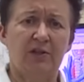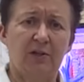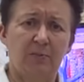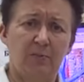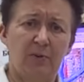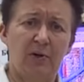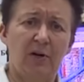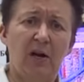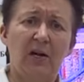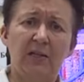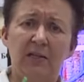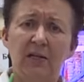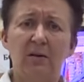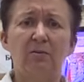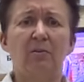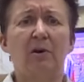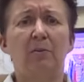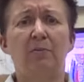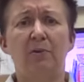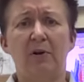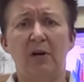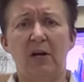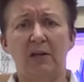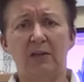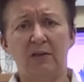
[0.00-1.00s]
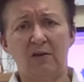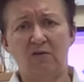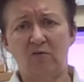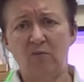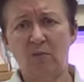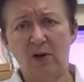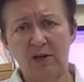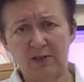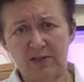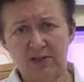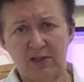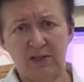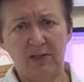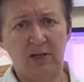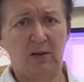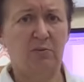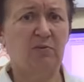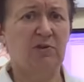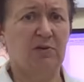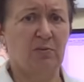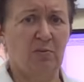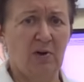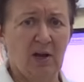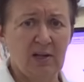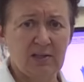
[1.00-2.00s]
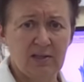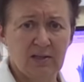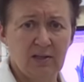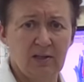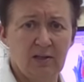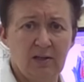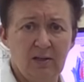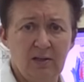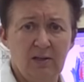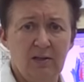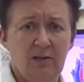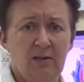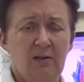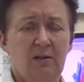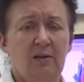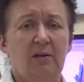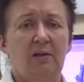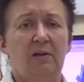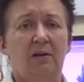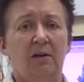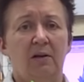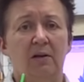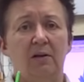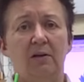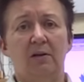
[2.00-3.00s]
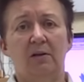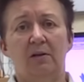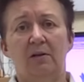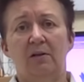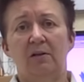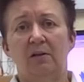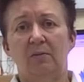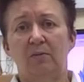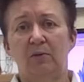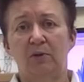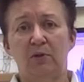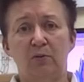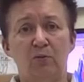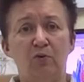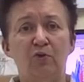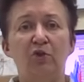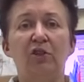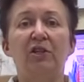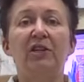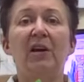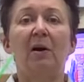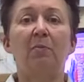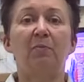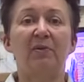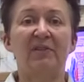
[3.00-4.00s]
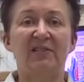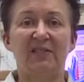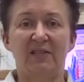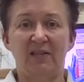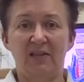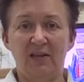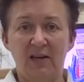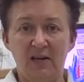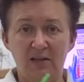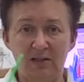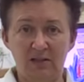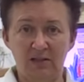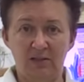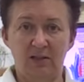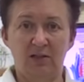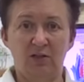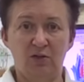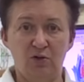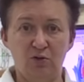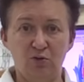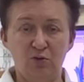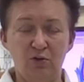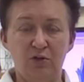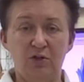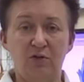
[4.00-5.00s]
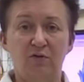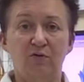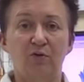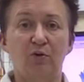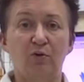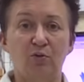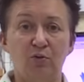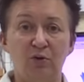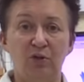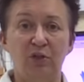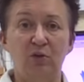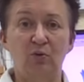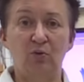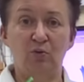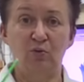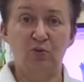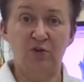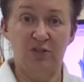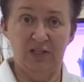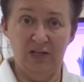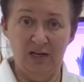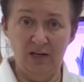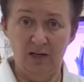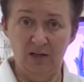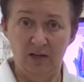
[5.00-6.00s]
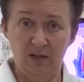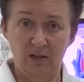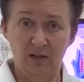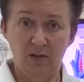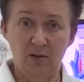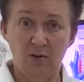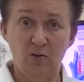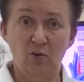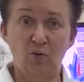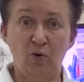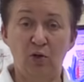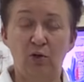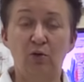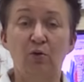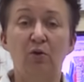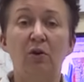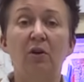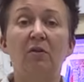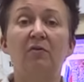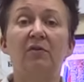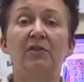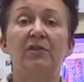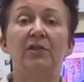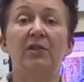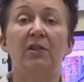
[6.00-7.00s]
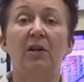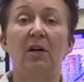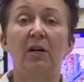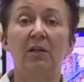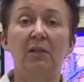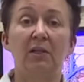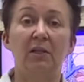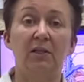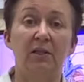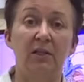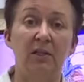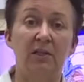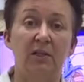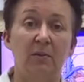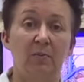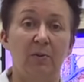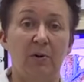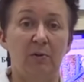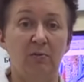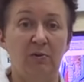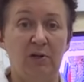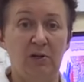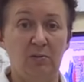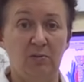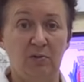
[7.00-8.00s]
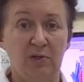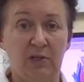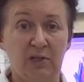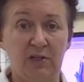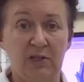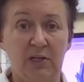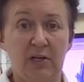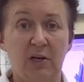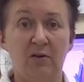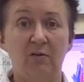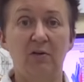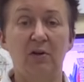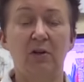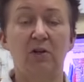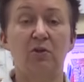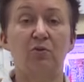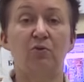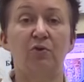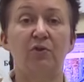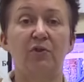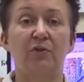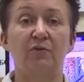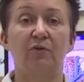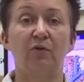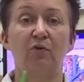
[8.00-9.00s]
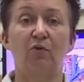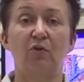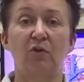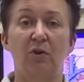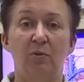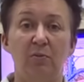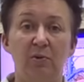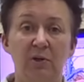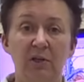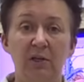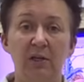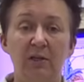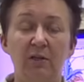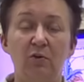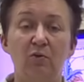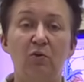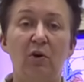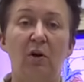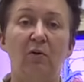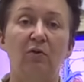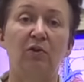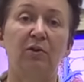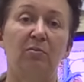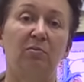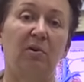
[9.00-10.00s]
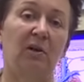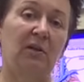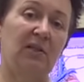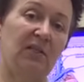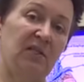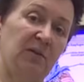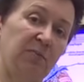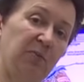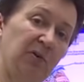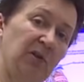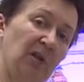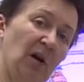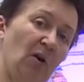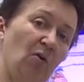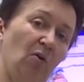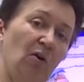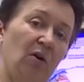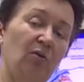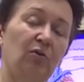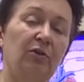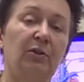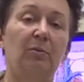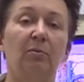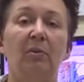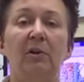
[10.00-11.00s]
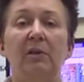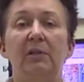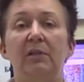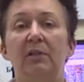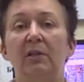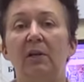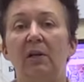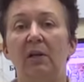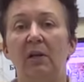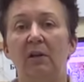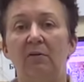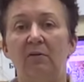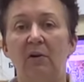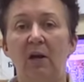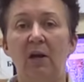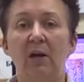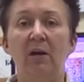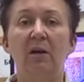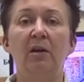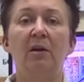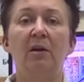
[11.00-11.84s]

с оператором, оператор в маске, я без маски, э, потому что я постоянно нахожусь в кругу тех, у которых возникают какие-то проблемы. Если я выхожу из своего кабинета, у кого-то болит спина, у кого-то болит голова,